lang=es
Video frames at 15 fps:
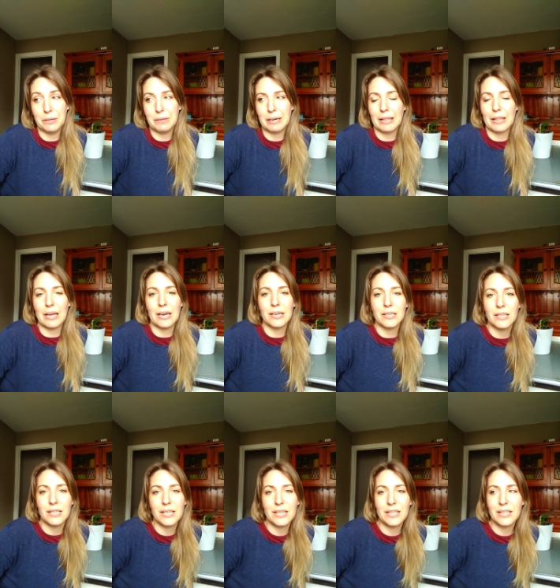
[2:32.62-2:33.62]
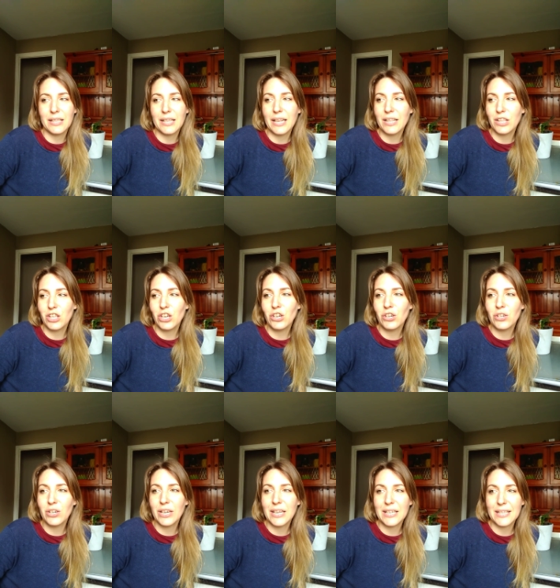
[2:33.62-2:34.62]
la verdad.
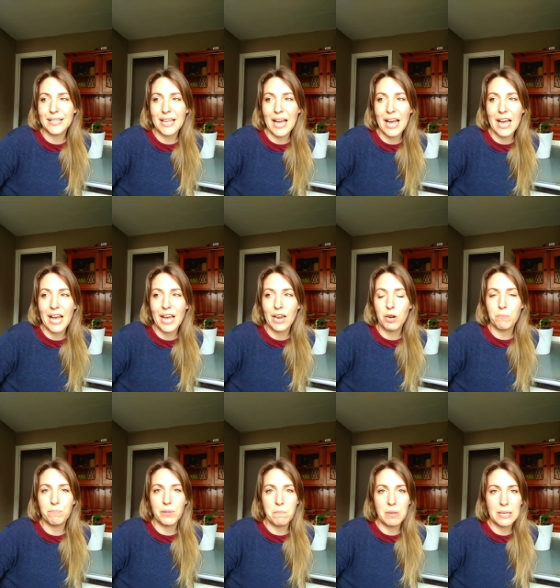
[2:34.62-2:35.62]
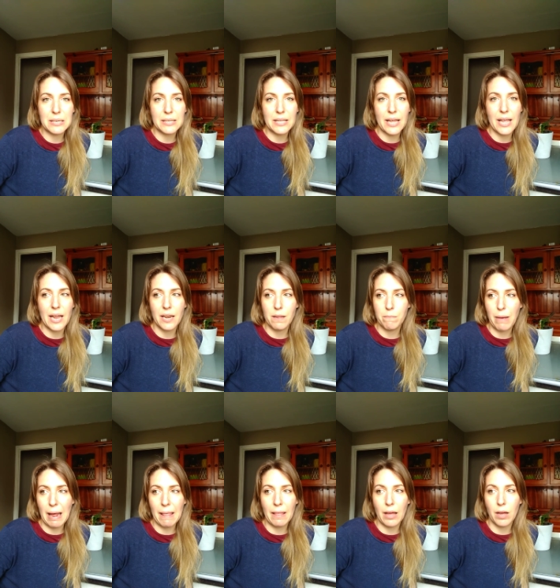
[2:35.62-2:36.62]
Intento estar optimista y
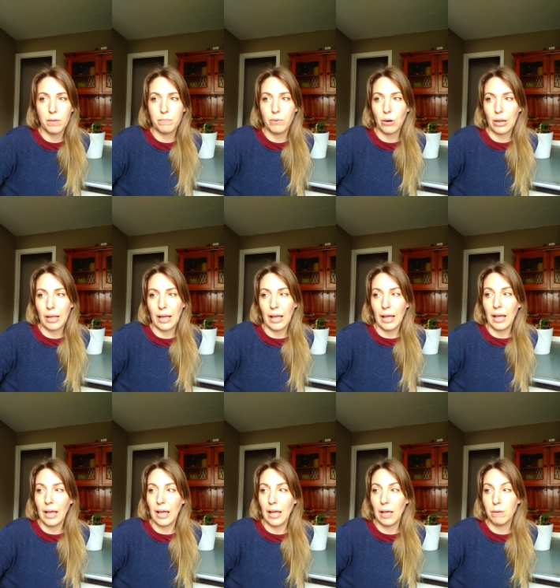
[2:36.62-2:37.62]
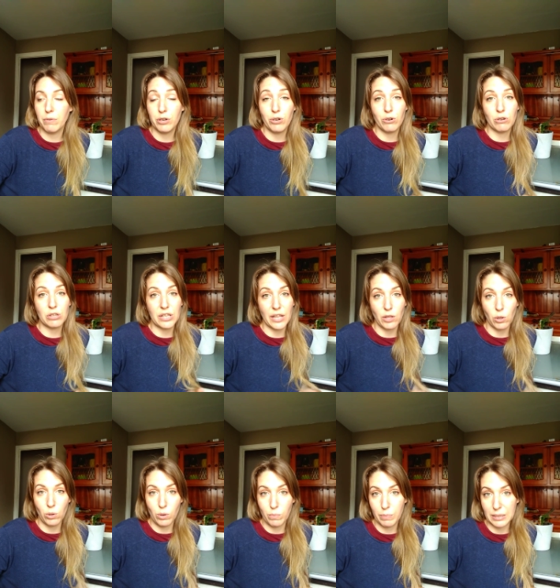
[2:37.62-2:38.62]
animada porque, bueno, no está
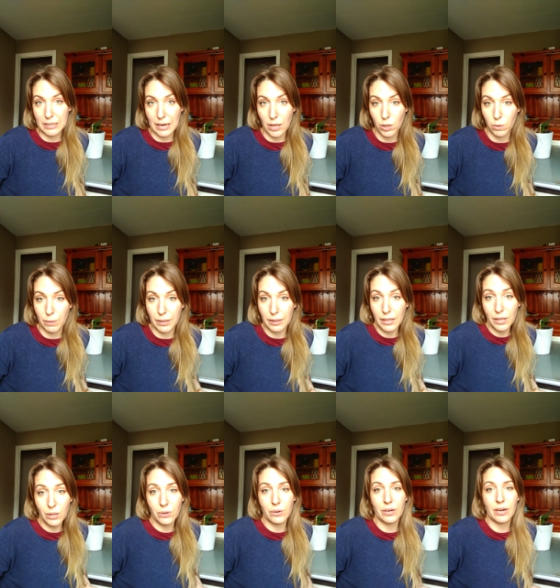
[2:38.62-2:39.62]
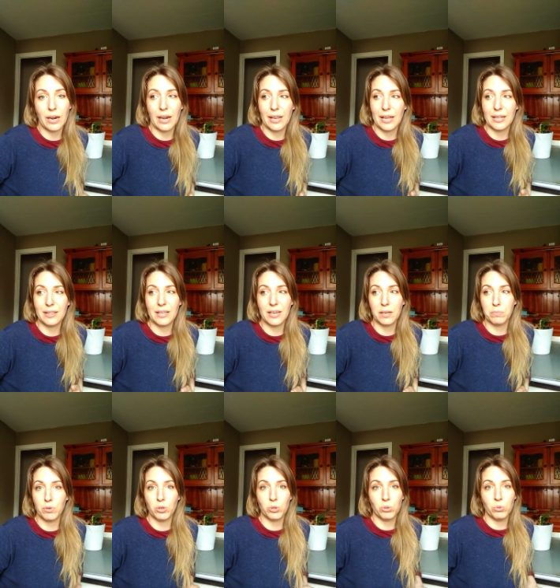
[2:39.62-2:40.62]
todo el pescado vendido. En realidad
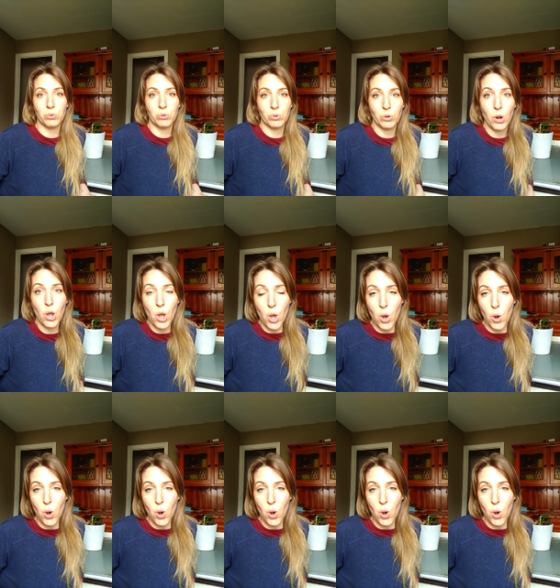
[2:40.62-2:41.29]
tenemos un,